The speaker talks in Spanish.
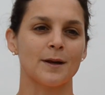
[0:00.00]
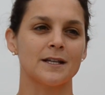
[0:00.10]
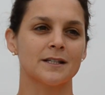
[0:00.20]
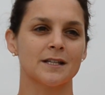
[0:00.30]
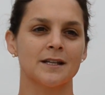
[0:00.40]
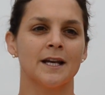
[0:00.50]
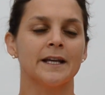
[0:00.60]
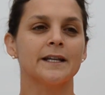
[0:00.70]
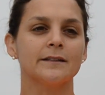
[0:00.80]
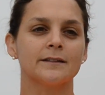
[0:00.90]
países
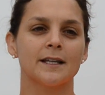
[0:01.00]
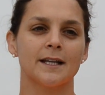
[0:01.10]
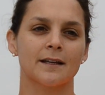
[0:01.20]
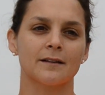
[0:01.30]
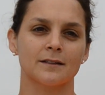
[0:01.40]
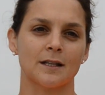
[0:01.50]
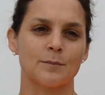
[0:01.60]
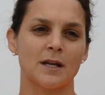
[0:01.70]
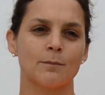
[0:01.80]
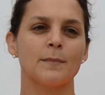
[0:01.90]
y tener
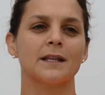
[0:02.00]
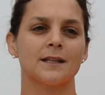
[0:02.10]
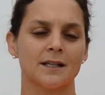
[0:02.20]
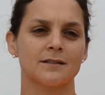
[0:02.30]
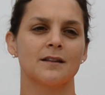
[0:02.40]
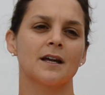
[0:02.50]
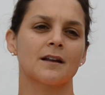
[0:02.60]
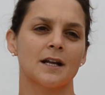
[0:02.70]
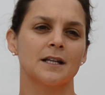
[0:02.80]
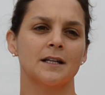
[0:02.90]
también metas de
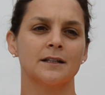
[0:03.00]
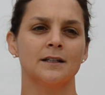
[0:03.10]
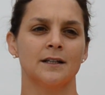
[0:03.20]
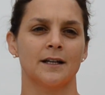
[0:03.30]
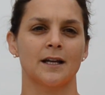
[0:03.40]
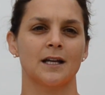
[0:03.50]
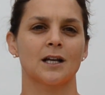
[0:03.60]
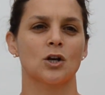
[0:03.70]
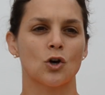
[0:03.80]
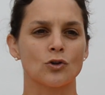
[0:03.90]
running
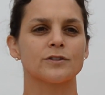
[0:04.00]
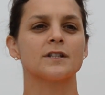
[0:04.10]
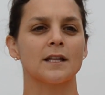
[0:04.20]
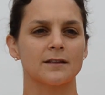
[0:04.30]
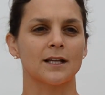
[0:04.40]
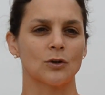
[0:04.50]
constantes,